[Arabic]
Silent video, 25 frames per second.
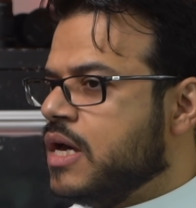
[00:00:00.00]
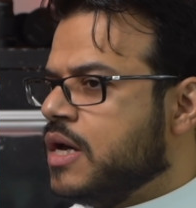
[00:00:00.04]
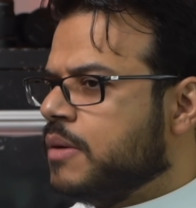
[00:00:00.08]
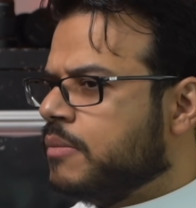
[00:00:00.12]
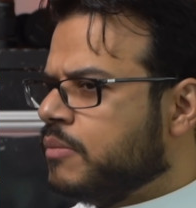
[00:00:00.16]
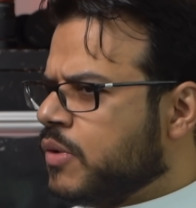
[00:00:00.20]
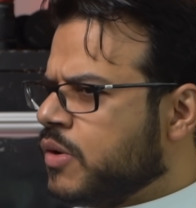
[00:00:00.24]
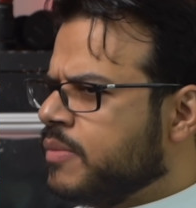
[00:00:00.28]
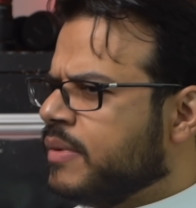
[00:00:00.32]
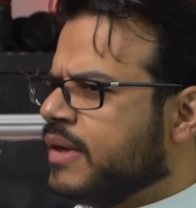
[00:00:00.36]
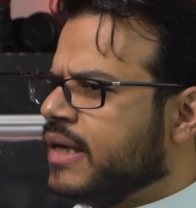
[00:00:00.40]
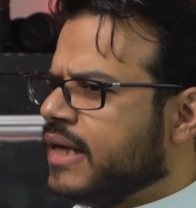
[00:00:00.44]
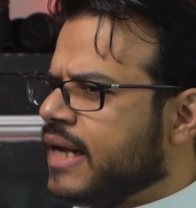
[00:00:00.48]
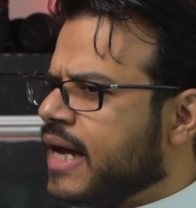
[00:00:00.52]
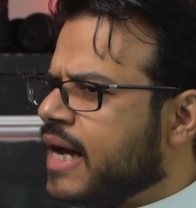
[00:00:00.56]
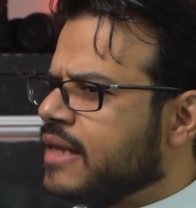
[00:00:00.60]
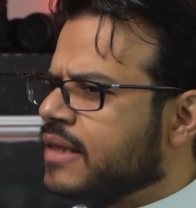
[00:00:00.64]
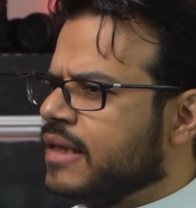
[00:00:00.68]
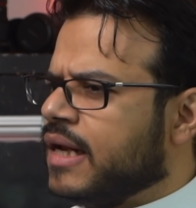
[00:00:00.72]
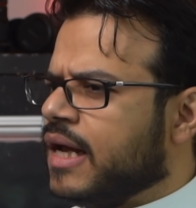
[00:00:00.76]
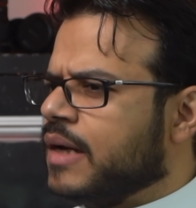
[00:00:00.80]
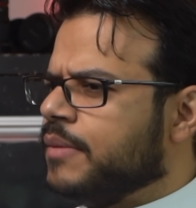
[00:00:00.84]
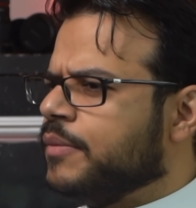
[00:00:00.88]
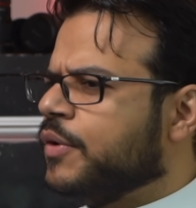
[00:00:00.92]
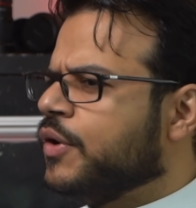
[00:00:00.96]
ممكن هذا
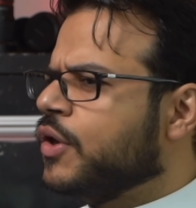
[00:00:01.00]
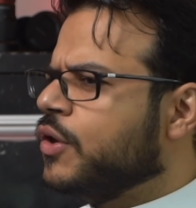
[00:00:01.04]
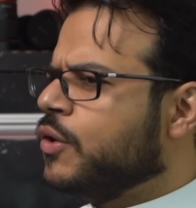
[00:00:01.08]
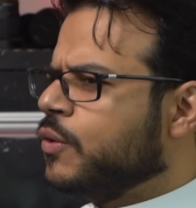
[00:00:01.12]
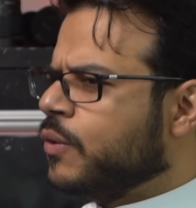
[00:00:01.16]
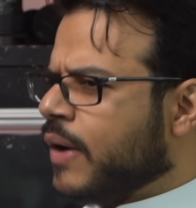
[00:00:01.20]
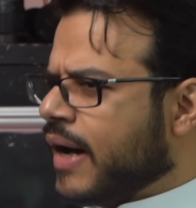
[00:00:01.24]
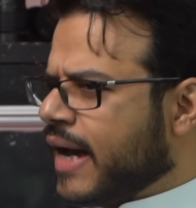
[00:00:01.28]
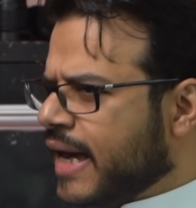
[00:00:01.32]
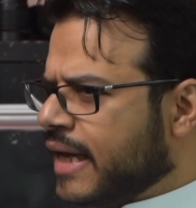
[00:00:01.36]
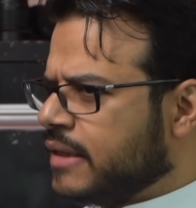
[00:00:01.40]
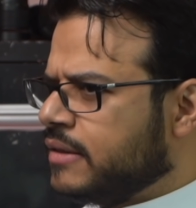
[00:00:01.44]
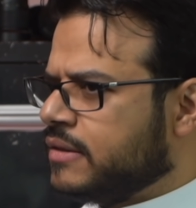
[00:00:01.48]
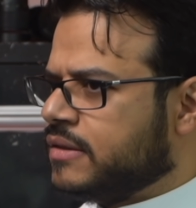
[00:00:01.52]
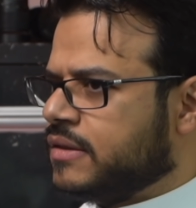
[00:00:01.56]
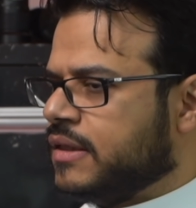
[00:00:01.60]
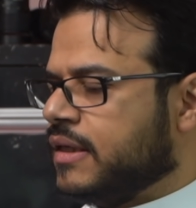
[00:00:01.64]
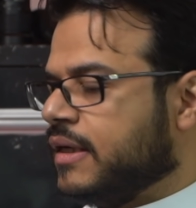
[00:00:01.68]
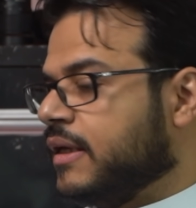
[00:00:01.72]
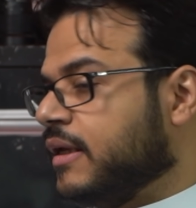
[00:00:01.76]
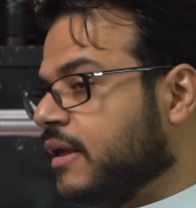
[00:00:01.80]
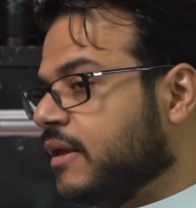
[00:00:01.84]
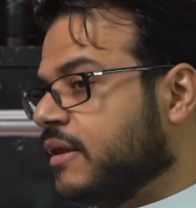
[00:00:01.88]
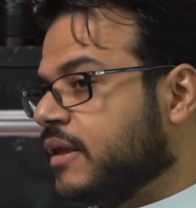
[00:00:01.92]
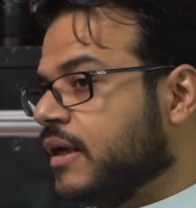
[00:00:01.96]
الامر يؤدي
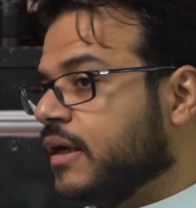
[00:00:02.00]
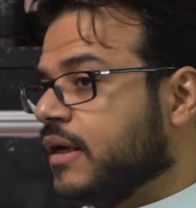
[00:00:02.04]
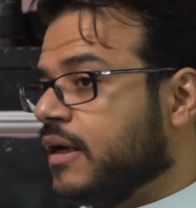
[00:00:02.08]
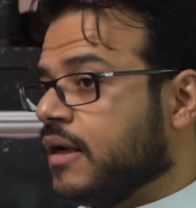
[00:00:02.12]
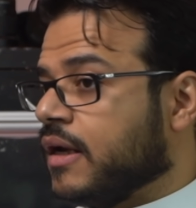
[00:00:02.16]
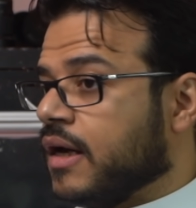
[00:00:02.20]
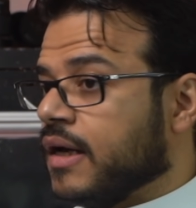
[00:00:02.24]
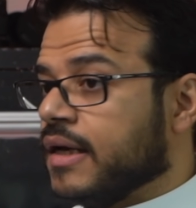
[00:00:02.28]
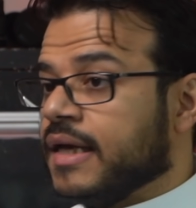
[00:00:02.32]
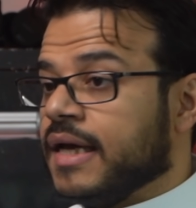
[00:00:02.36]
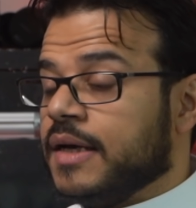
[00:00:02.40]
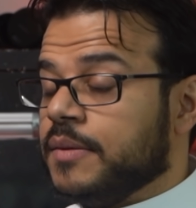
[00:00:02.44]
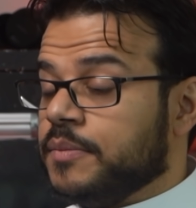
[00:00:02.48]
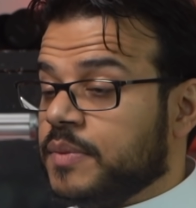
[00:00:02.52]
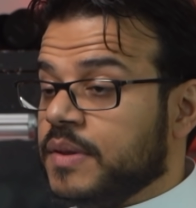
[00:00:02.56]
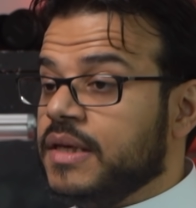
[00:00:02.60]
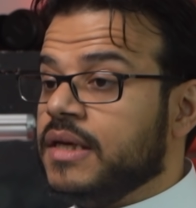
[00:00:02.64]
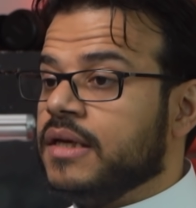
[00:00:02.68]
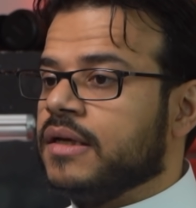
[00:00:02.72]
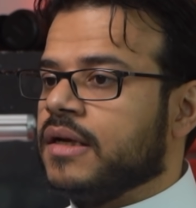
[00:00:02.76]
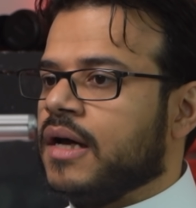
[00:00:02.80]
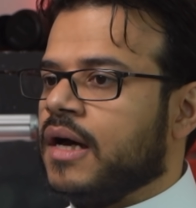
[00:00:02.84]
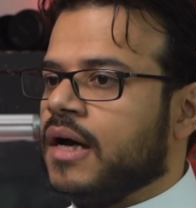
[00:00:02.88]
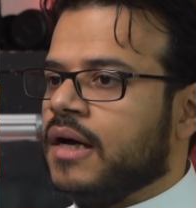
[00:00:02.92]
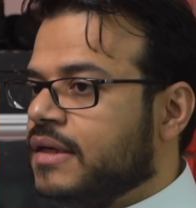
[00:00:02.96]
لثغره
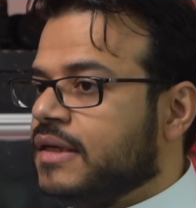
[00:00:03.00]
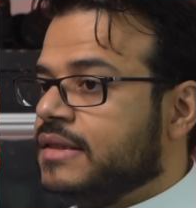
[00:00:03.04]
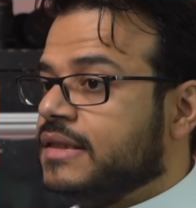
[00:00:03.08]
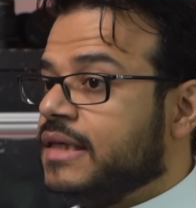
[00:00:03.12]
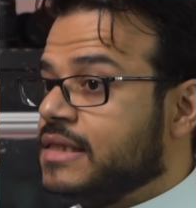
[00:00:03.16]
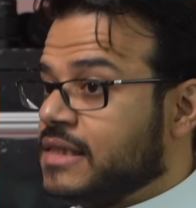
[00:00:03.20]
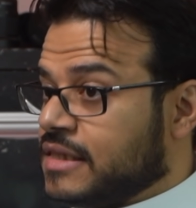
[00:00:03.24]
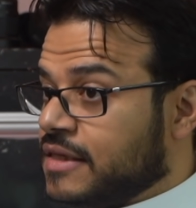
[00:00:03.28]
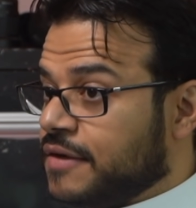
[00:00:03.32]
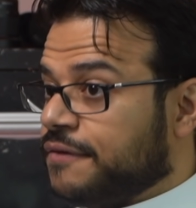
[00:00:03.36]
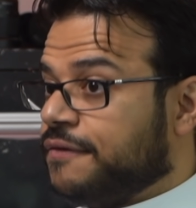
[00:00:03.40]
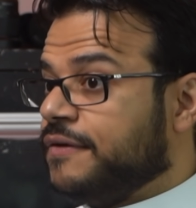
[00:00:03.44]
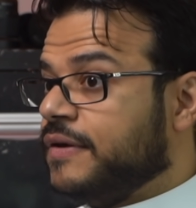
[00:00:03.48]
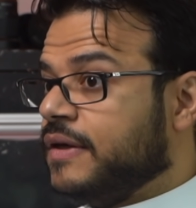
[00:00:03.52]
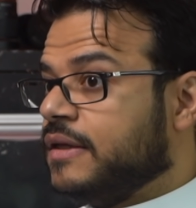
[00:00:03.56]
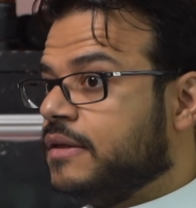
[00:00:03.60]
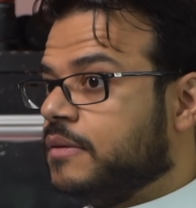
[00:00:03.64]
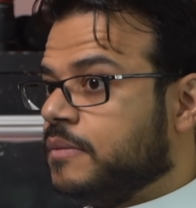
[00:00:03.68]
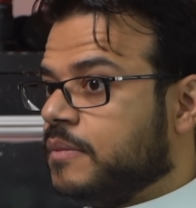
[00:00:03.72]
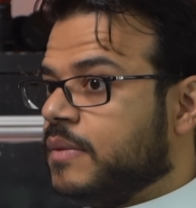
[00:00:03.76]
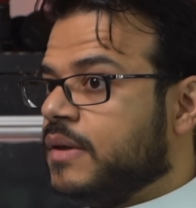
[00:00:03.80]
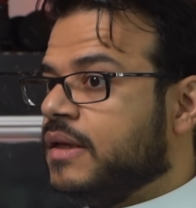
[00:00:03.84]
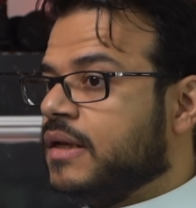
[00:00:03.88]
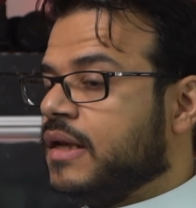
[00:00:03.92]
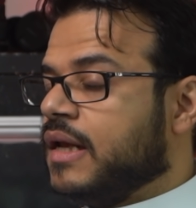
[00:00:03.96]
كبيره يستفيد
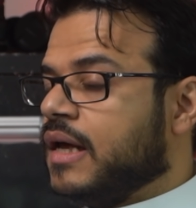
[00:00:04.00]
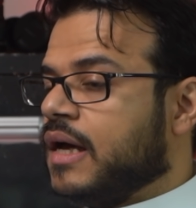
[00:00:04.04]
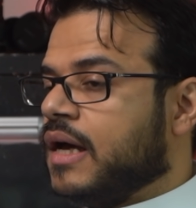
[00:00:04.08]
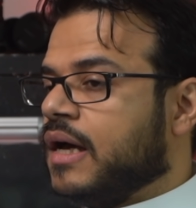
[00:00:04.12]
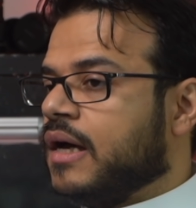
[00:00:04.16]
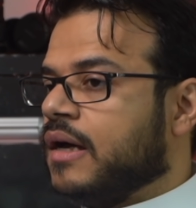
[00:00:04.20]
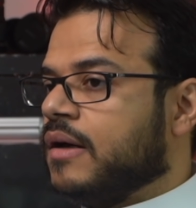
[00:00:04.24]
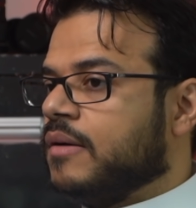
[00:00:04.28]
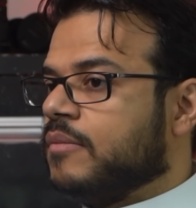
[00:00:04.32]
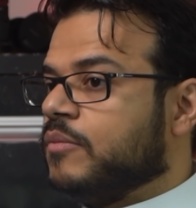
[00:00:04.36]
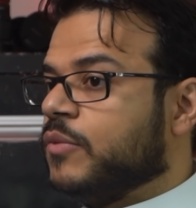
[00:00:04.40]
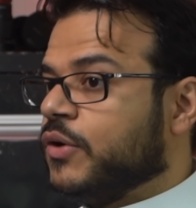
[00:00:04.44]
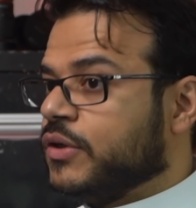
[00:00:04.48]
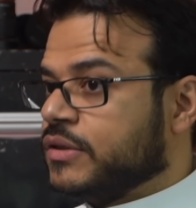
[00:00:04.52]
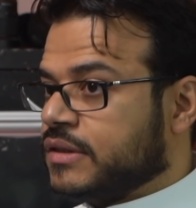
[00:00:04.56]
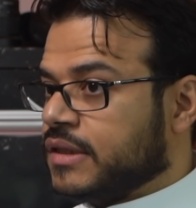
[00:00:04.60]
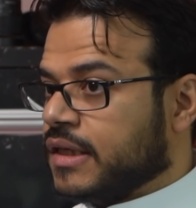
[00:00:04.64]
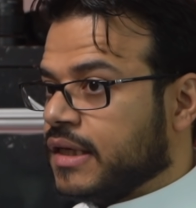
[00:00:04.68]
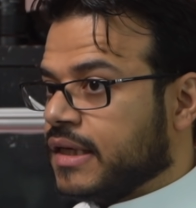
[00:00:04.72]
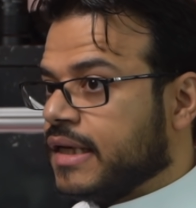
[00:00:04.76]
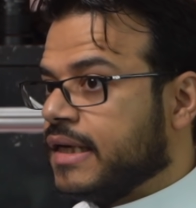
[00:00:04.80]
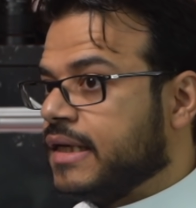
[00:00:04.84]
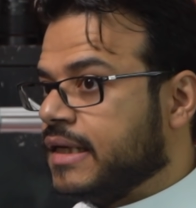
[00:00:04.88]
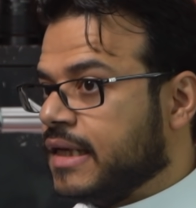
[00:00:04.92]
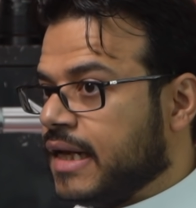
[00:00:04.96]
منها
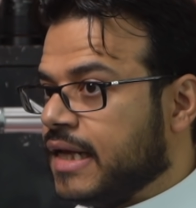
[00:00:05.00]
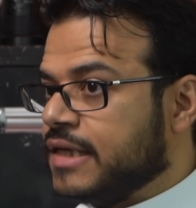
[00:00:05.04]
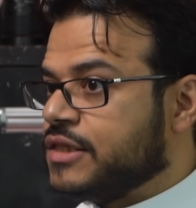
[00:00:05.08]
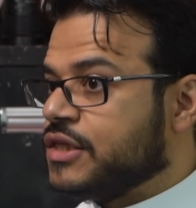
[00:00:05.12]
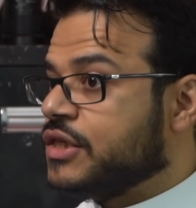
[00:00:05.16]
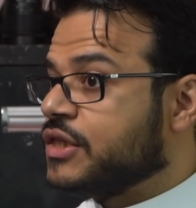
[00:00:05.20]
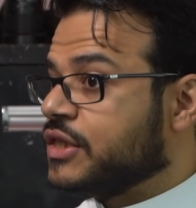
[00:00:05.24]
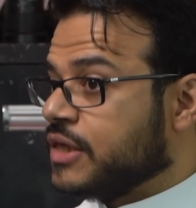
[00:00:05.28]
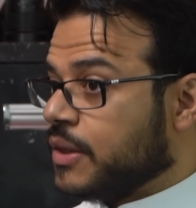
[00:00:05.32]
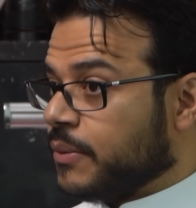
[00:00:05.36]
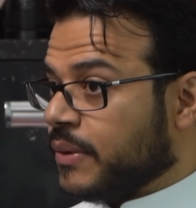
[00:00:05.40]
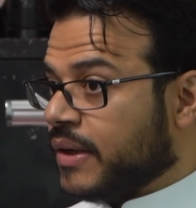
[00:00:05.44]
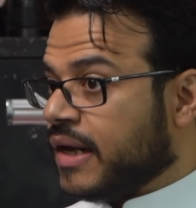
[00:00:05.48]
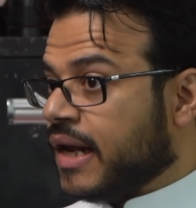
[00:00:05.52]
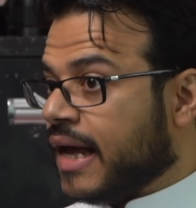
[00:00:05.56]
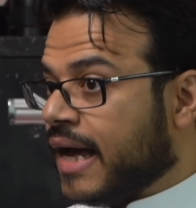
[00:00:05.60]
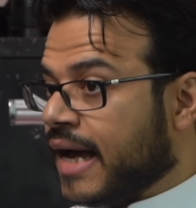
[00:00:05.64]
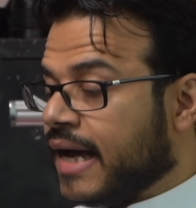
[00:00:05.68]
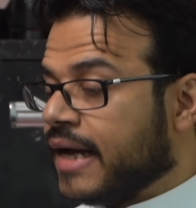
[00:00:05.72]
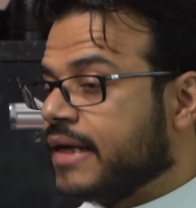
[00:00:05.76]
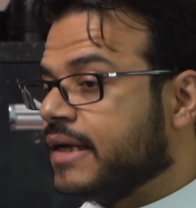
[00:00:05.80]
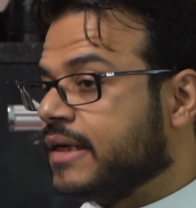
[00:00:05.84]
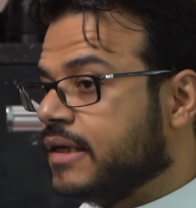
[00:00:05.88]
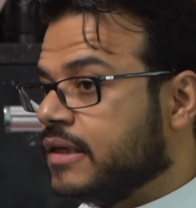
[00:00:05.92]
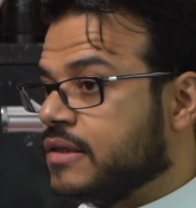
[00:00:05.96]
مخترقين الاجهزه
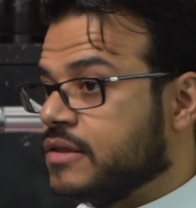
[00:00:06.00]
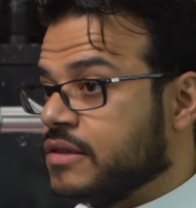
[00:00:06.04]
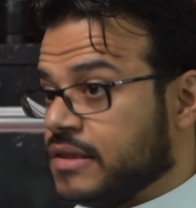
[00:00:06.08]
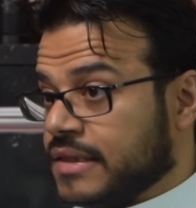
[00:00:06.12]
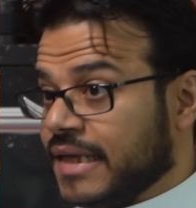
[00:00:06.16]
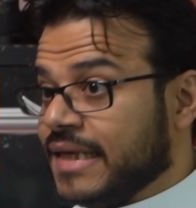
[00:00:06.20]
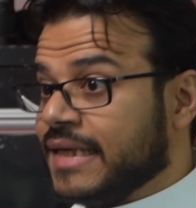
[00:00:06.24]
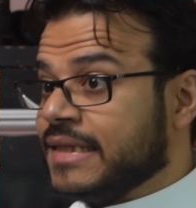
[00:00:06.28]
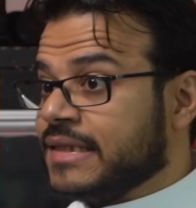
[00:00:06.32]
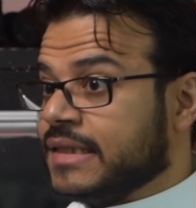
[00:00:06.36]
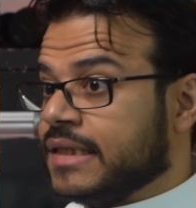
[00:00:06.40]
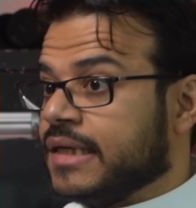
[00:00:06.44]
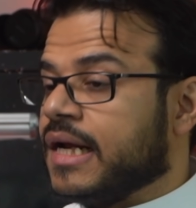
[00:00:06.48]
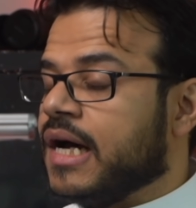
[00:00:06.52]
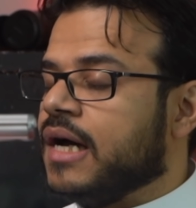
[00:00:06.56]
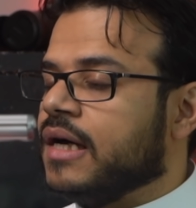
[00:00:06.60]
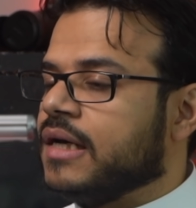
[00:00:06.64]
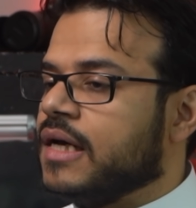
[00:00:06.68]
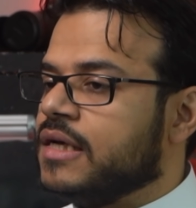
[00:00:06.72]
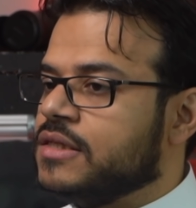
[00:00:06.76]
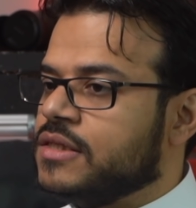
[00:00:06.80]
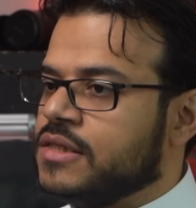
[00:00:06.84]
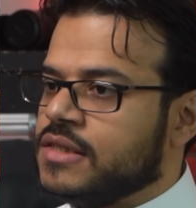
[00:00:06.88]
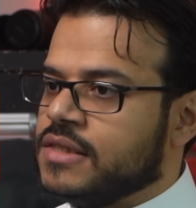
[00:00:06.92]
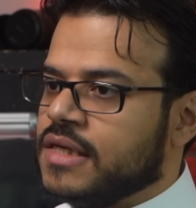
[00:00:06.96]
والهاكرز لاختراق
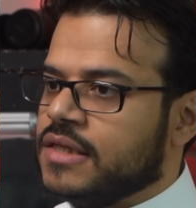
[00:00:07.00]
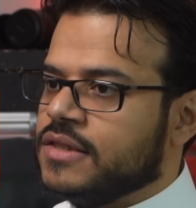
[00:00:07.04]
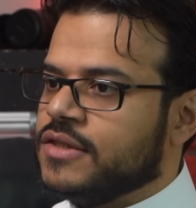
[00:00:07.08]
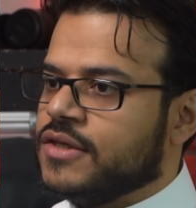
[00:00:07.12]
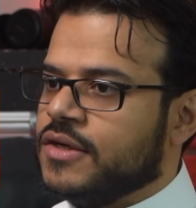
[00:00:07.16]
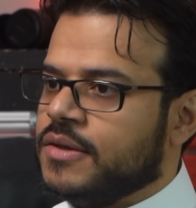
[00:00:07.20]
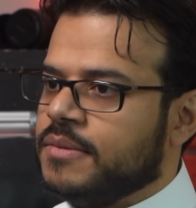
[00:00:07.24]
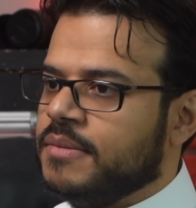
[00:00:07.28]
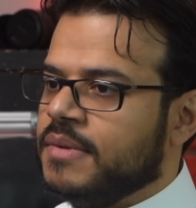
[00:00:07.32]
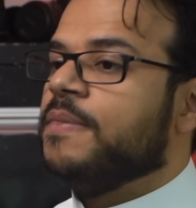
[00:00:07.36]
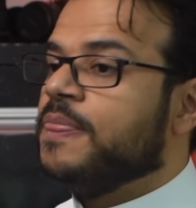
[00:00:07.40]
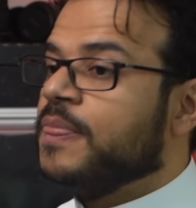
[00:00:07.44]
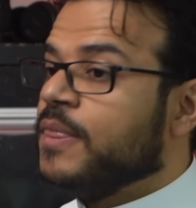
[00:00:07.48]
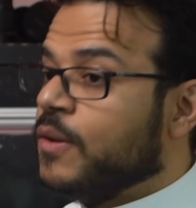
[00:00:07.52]
اجهزتكم